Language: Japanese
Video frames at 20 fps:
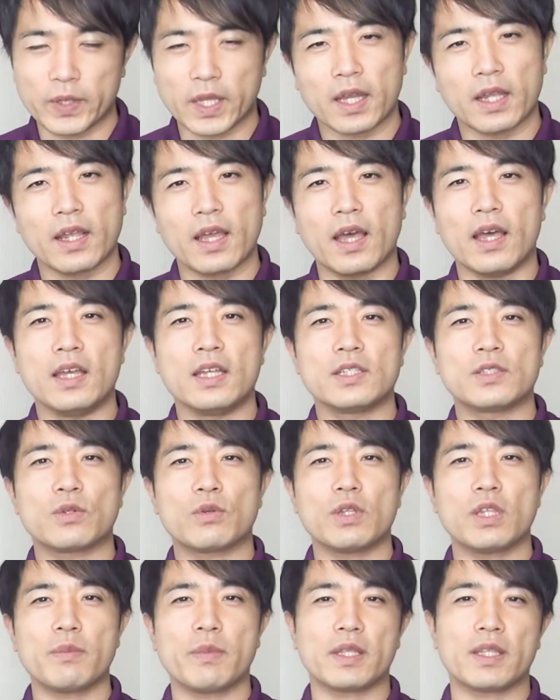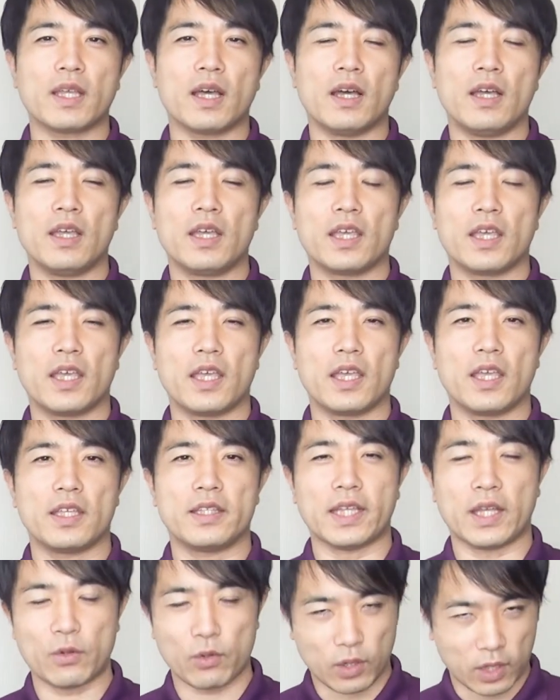だからそこでまた、えー、
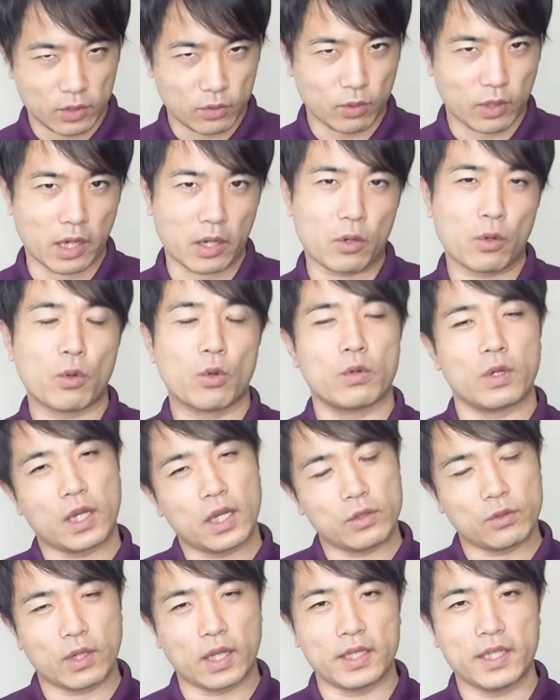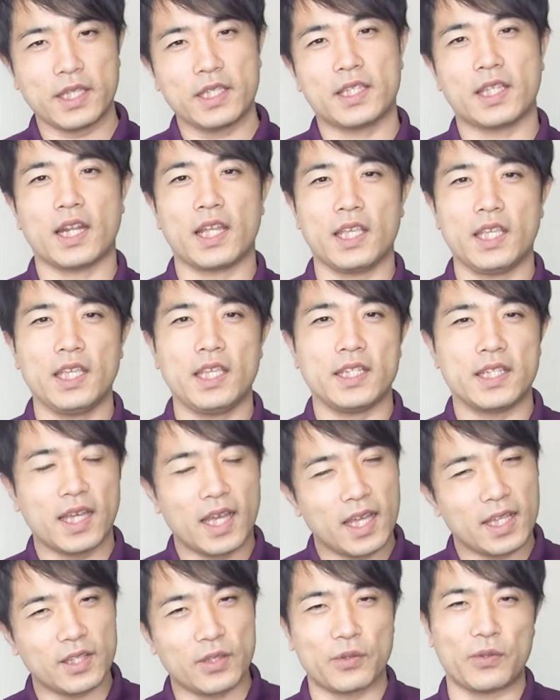なのかとかここのかとかできたらいい
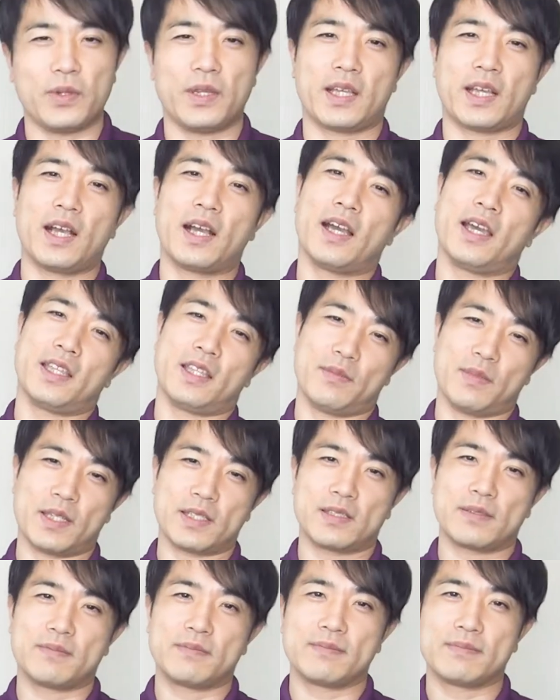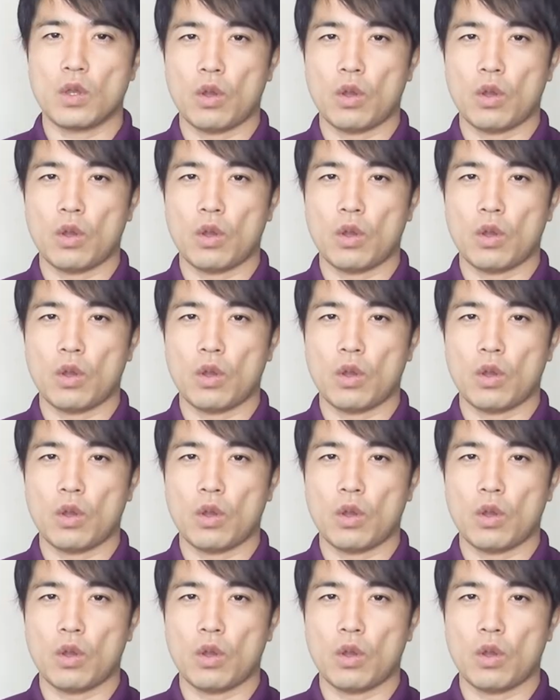なというふうに考えてます。